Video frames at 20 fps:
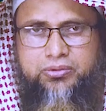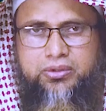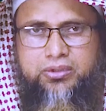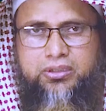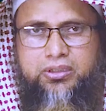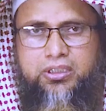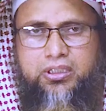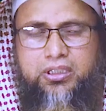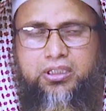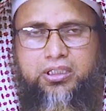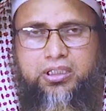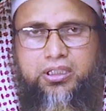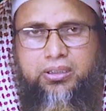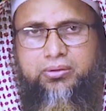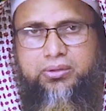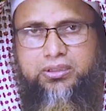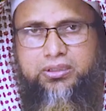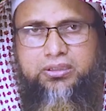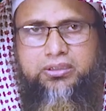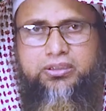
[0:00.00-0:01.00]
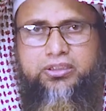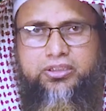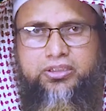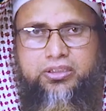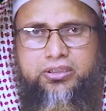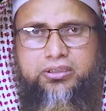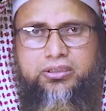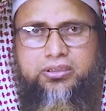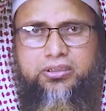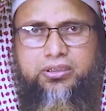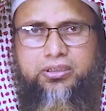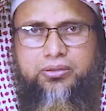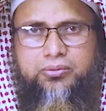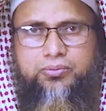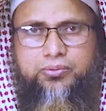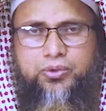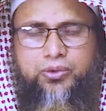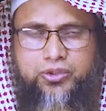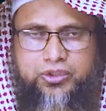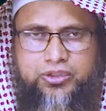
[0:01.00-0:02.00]
নামে আমাদের দেশে
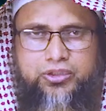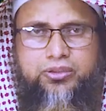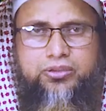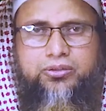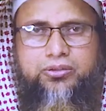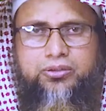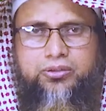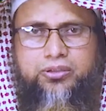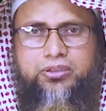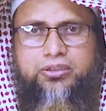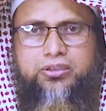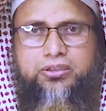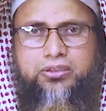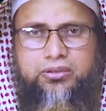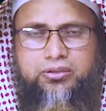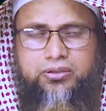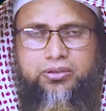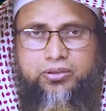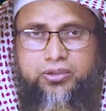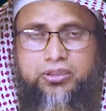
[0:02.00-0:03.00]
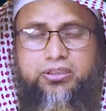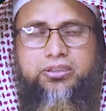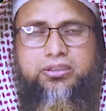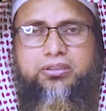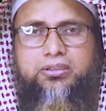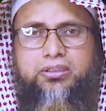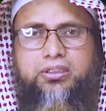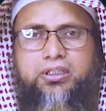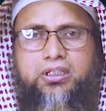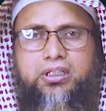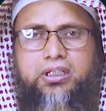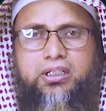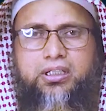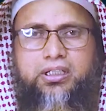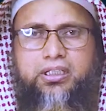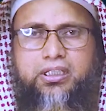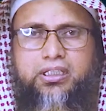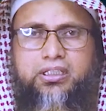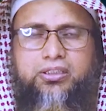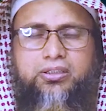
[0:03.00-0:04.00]
পরিচিত হয়ে রয়েছে
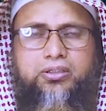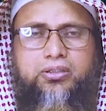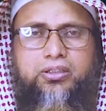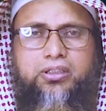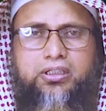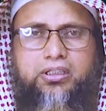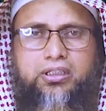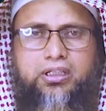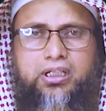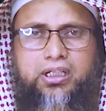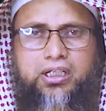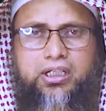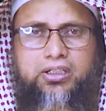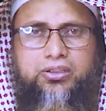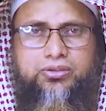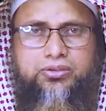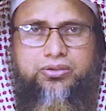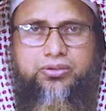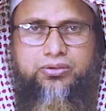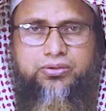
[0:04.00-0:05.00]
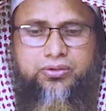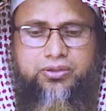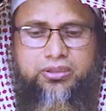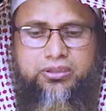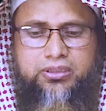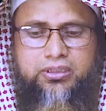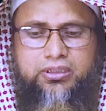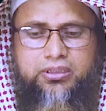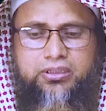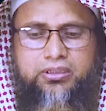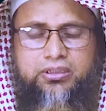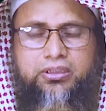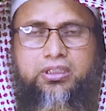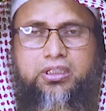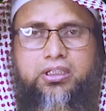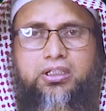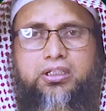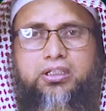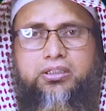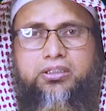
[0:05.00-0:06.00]
এ ধরনের আয়োজন করে থাকি
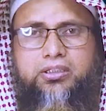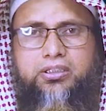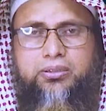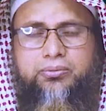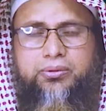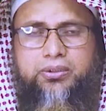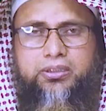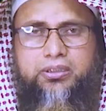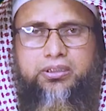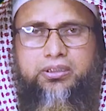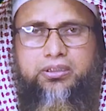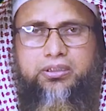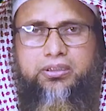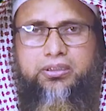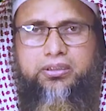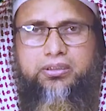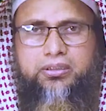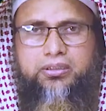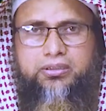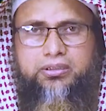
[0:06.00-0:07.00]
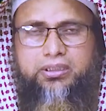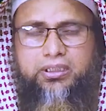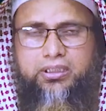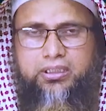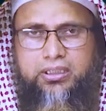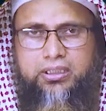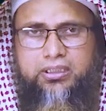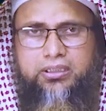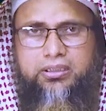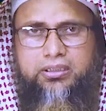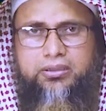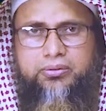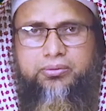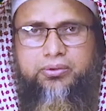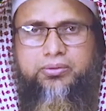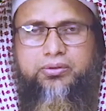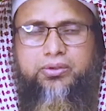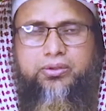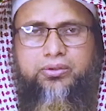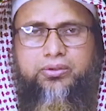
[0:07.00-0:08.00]
টিভি চ্যানেলে
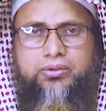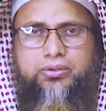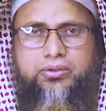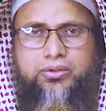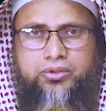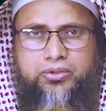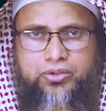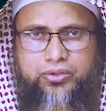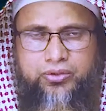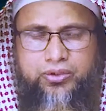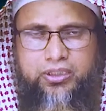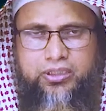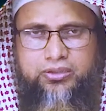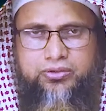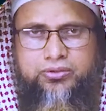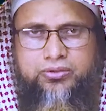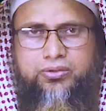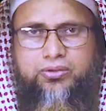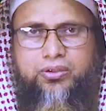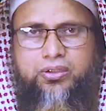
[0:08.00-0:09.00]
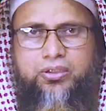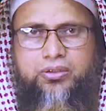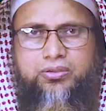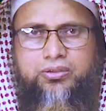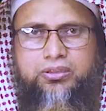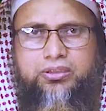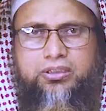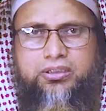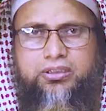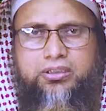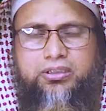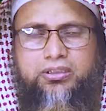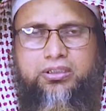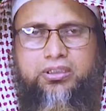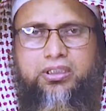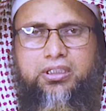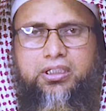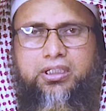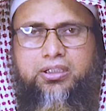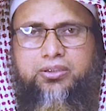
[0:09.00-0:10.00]
বিভিন্ন টকশোর আয়োজন করা হয়ে থাকে
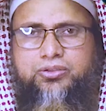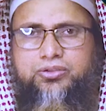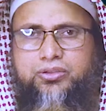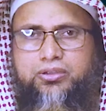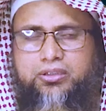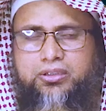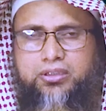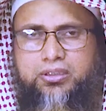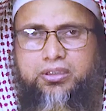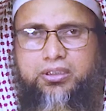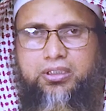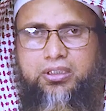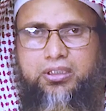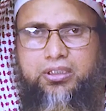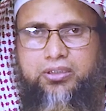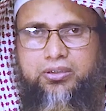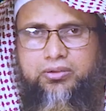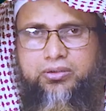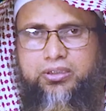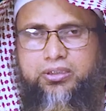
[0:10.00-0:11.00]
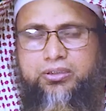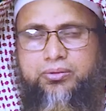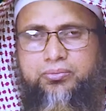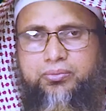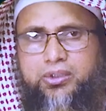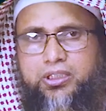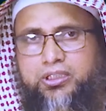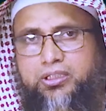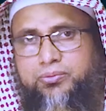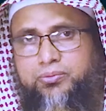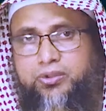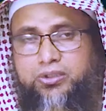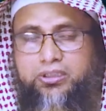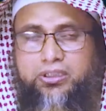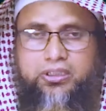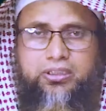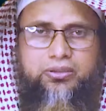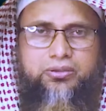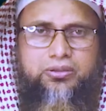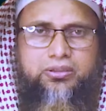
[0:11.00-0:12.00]
আলোচনাগুলি মাঠে
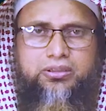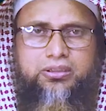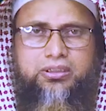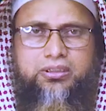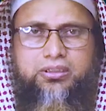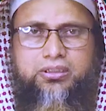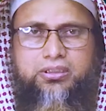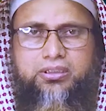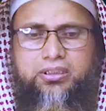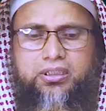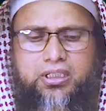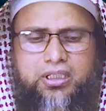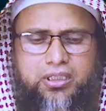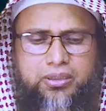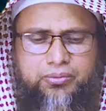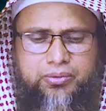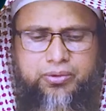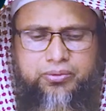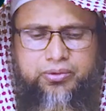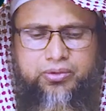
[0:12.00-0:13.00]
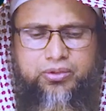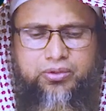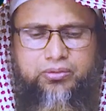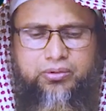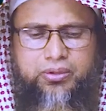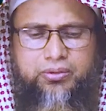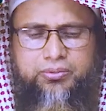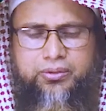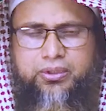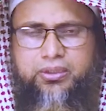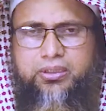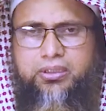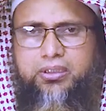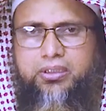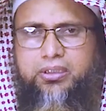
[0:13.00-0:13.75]
ময়দানে হয়ে থাকে বিভিন্নভাবে